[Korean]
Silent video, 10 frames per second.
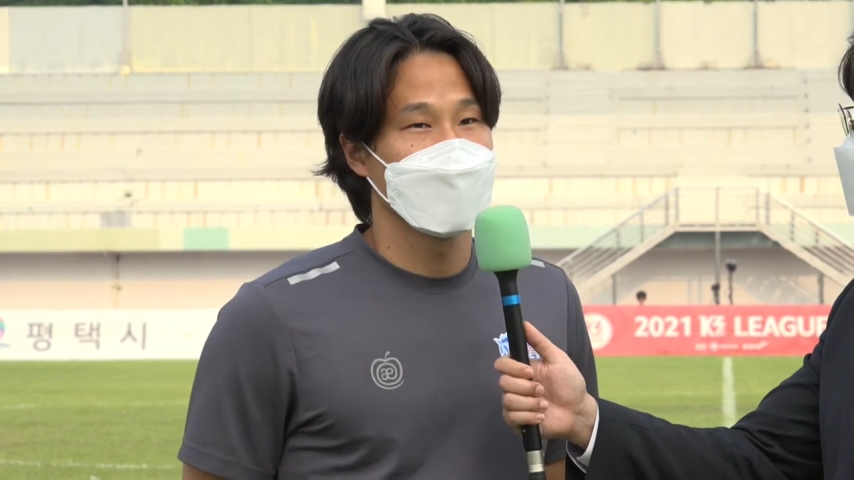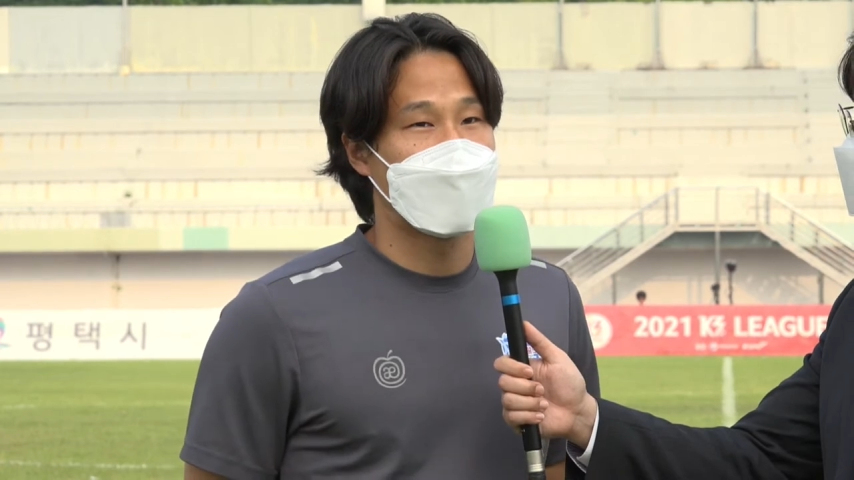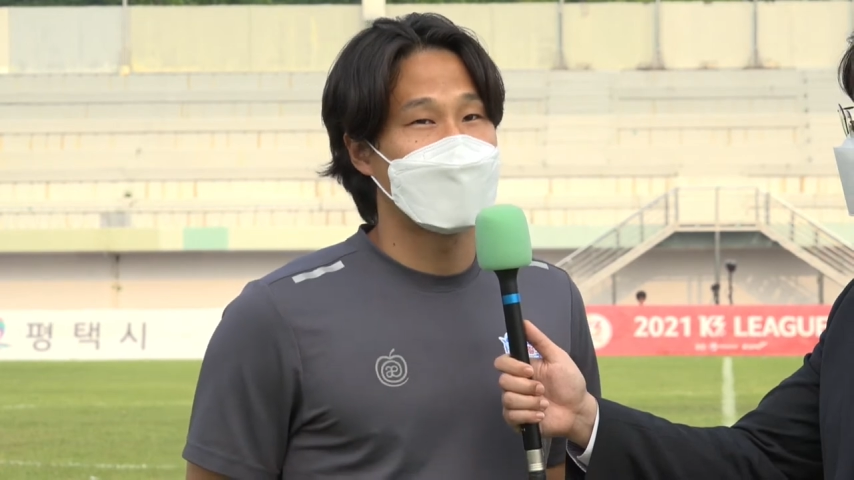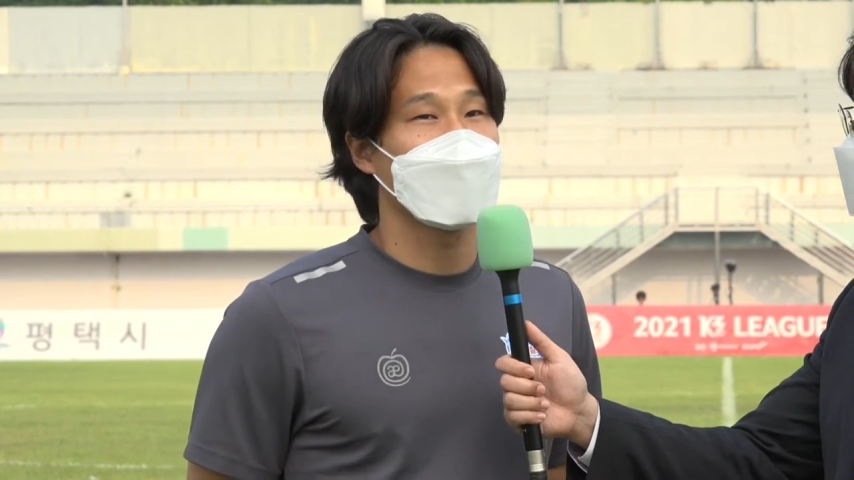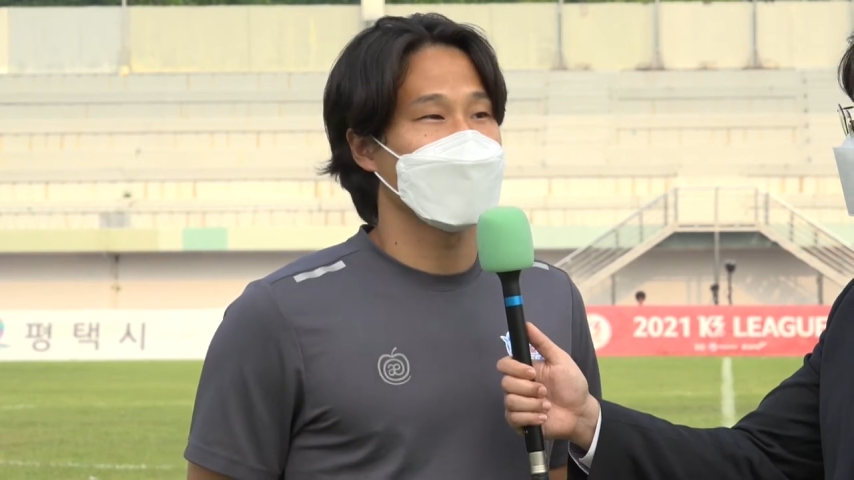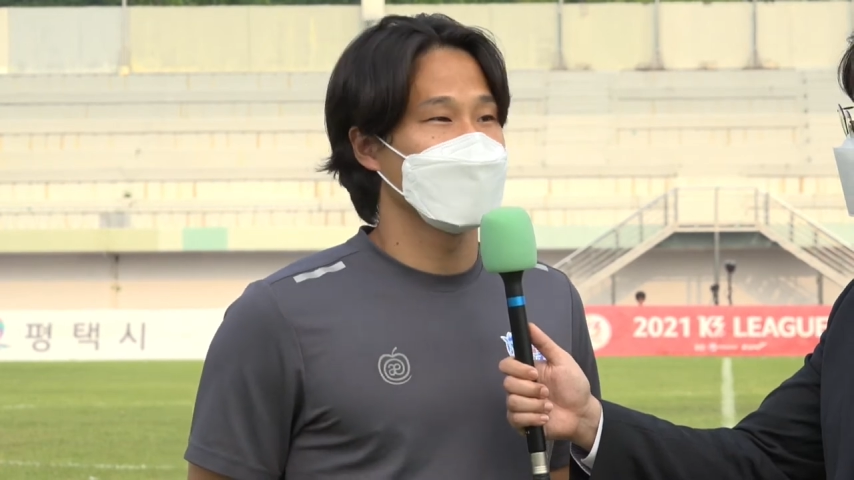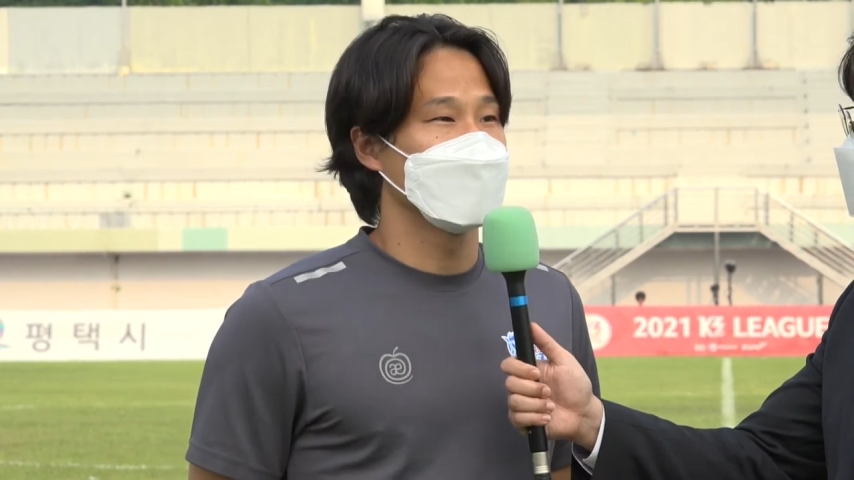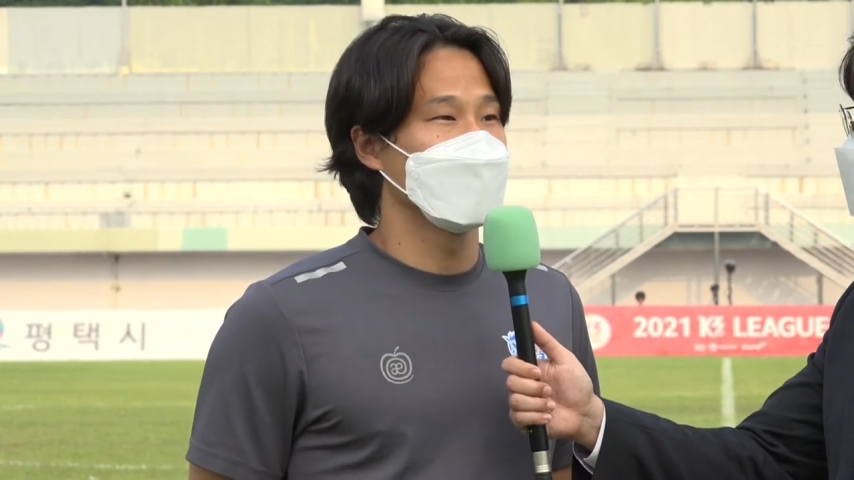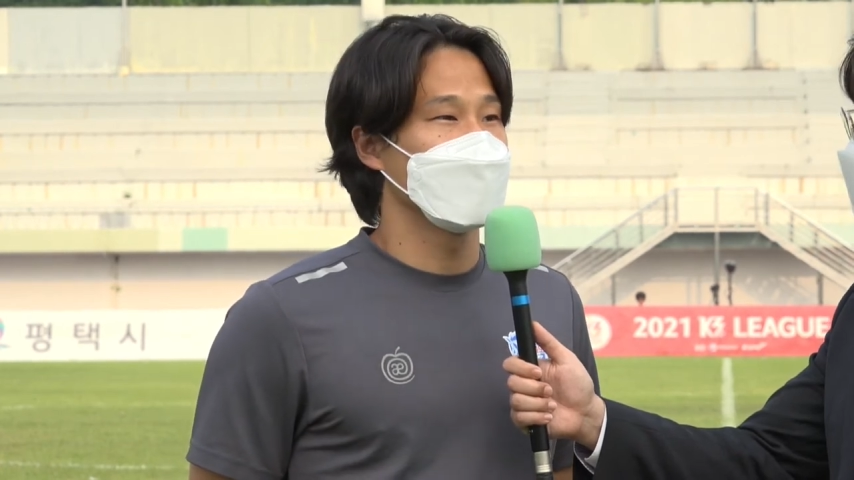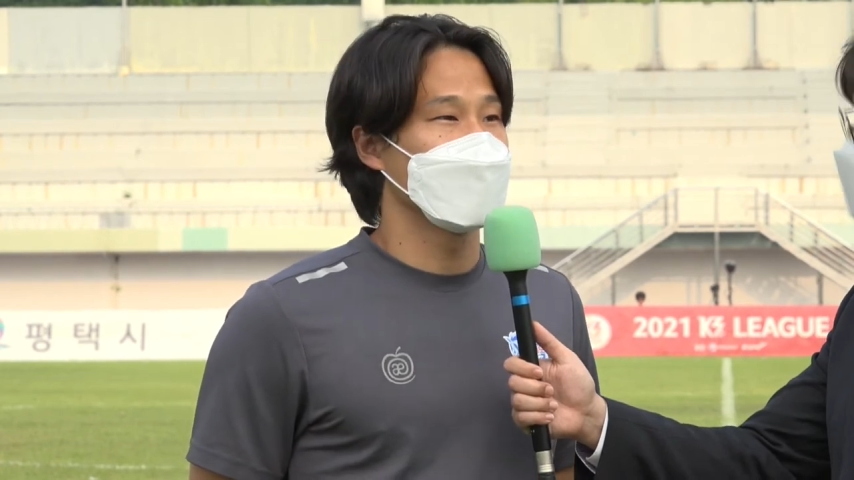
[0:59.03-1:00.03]
압박하는
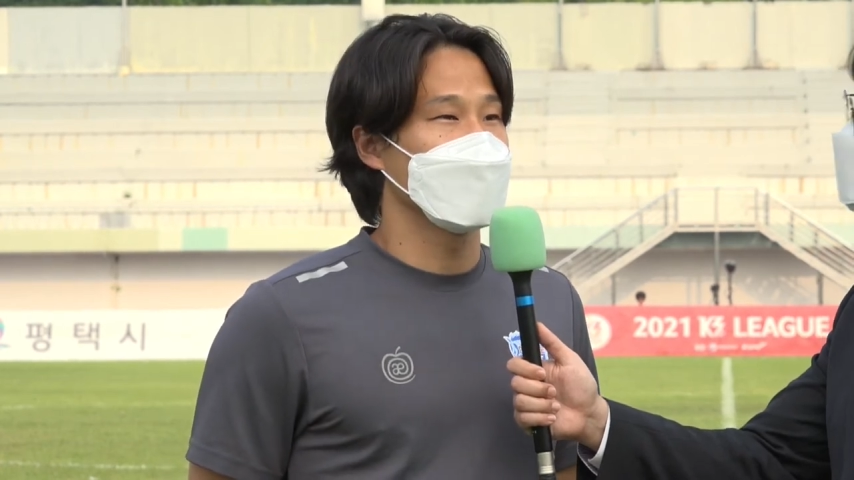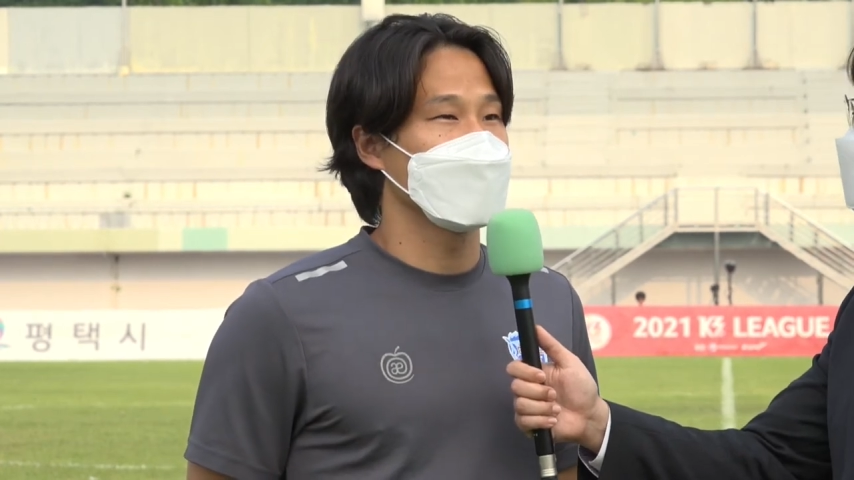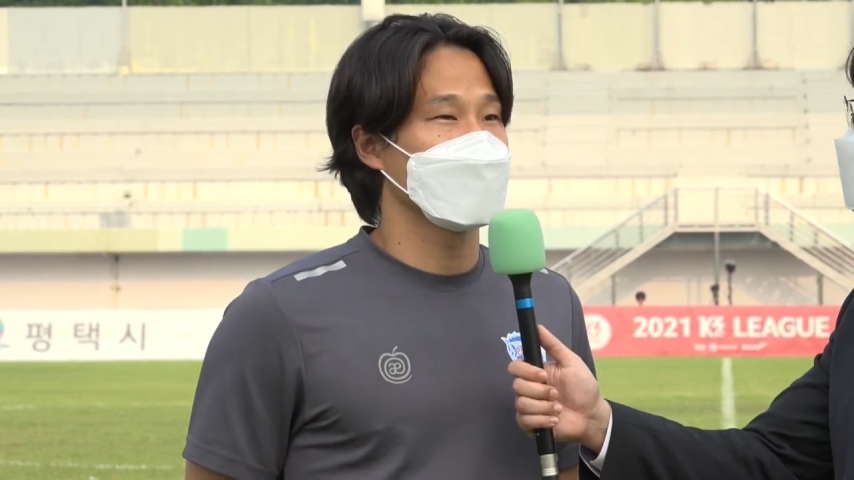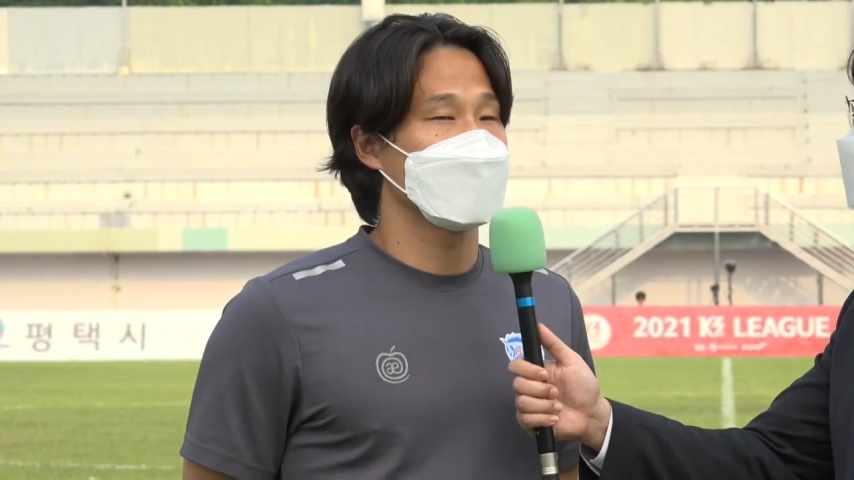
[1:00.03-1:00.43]
부분에 대해서